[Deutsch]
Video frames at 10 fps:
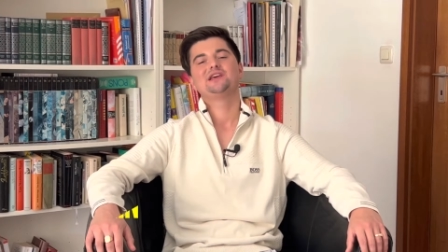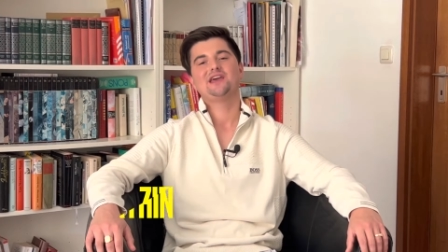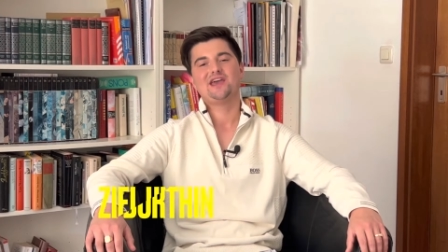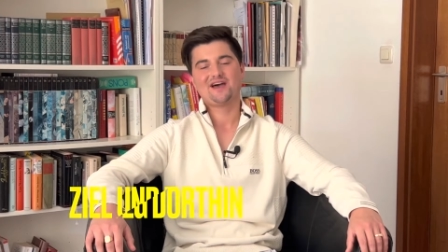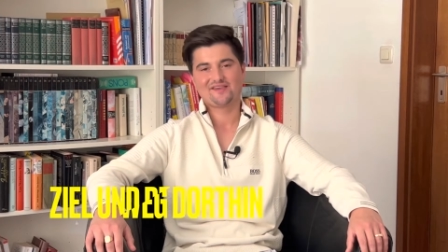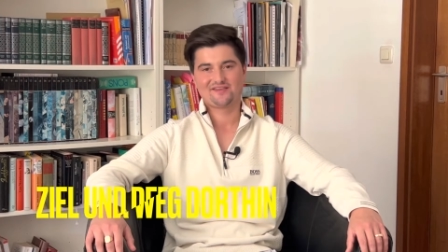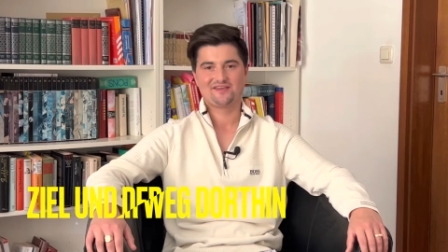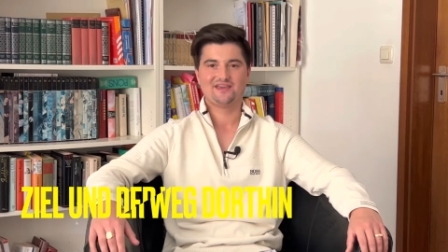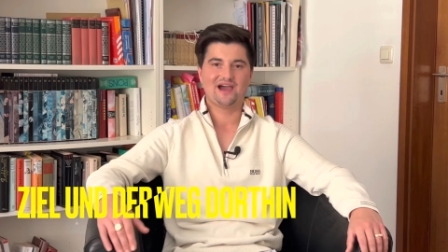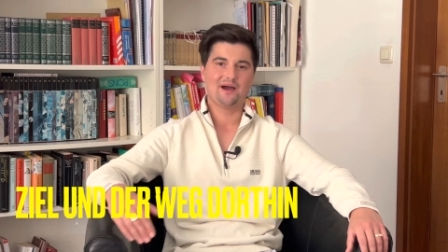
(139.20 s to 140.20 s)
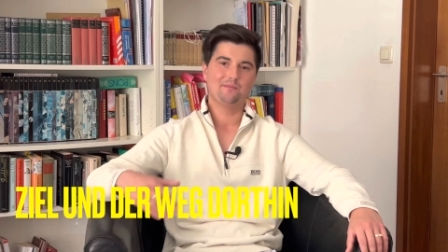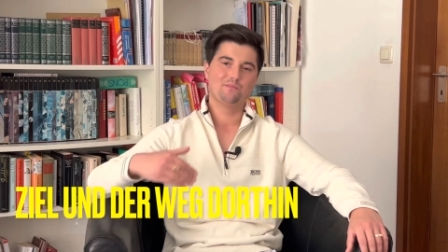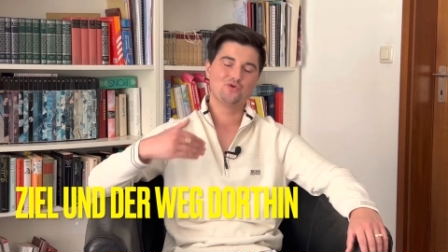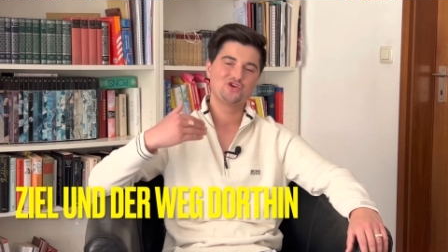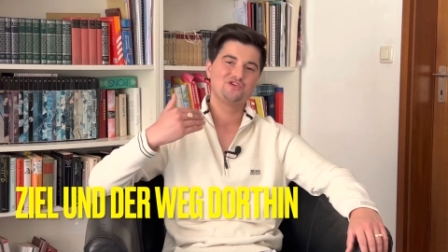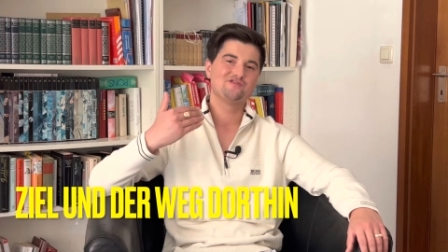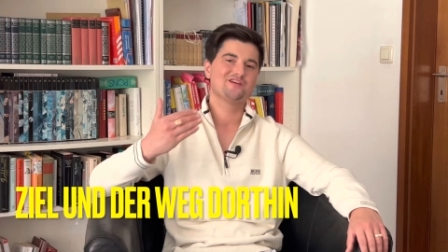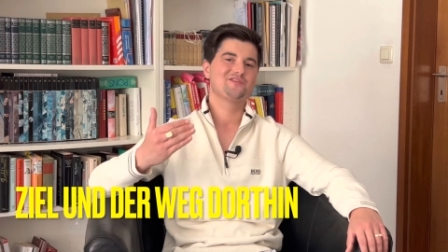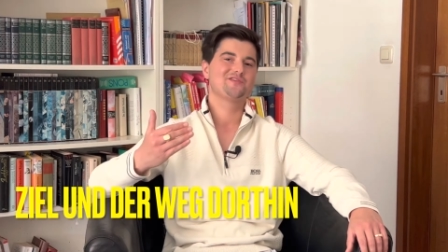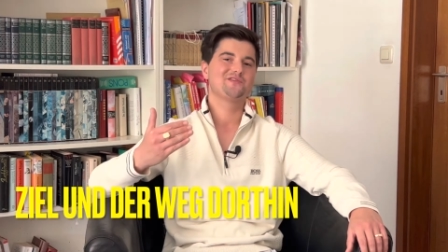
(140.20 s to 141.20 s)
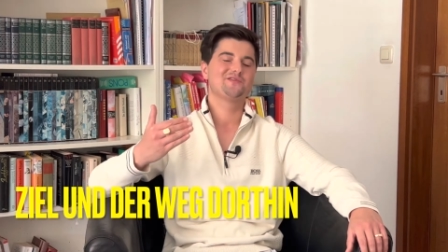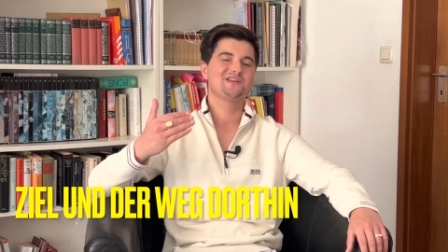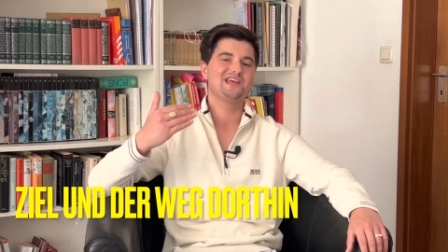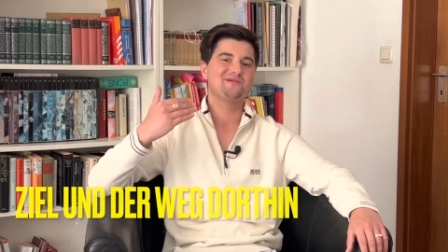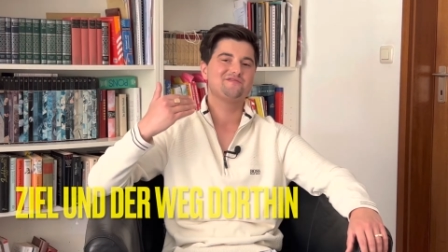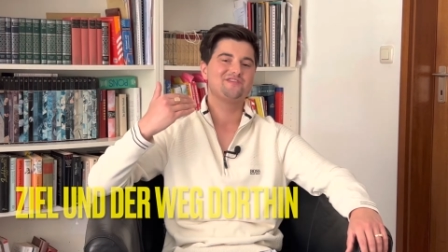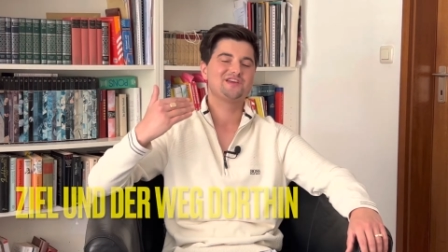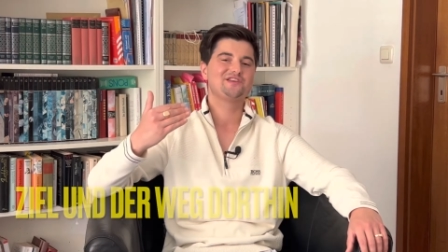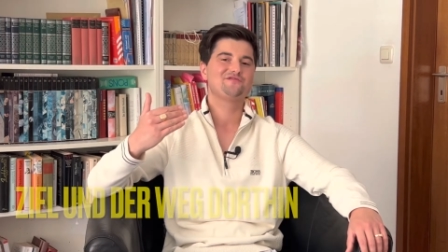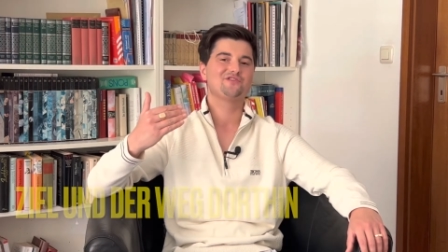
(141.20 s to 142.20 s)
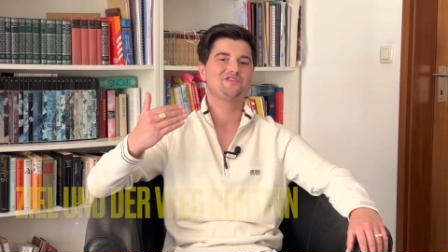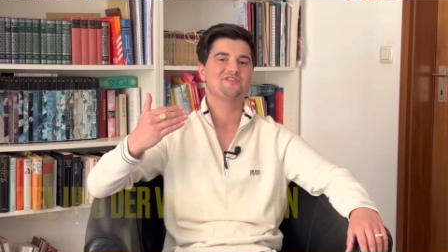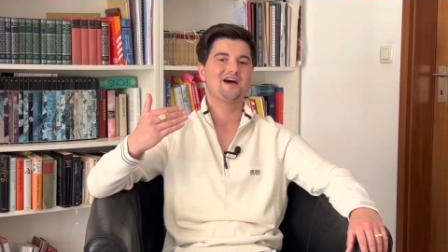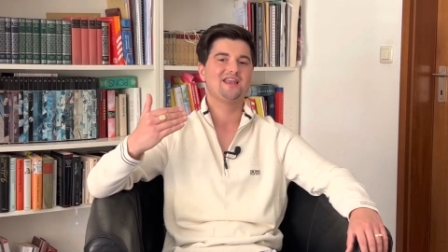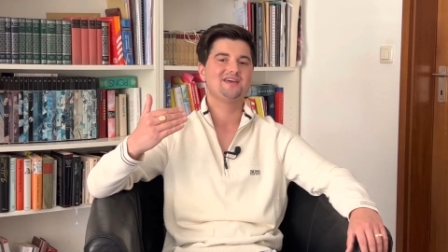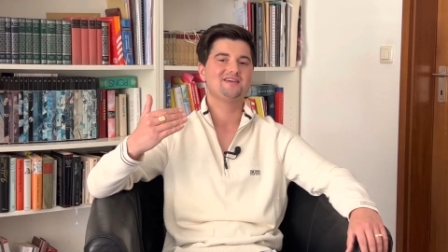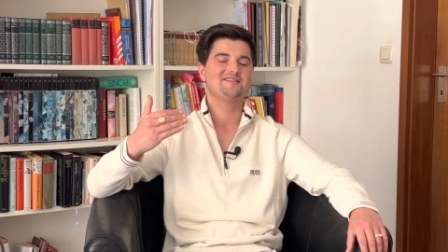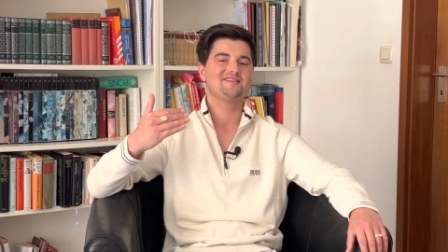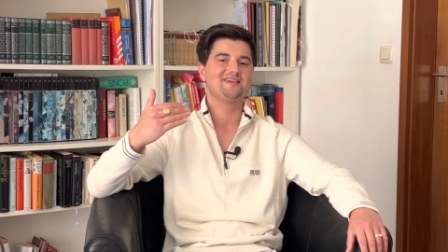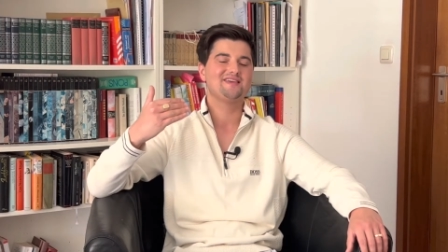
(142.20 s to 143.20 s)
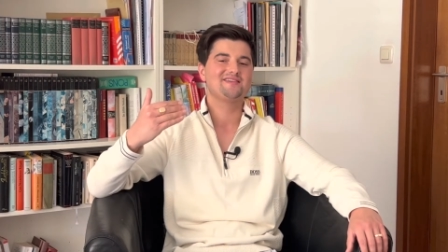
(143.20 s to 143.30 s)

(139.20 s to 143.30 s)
die erste ja, Motivation, die eben wichtig für uns alle ist,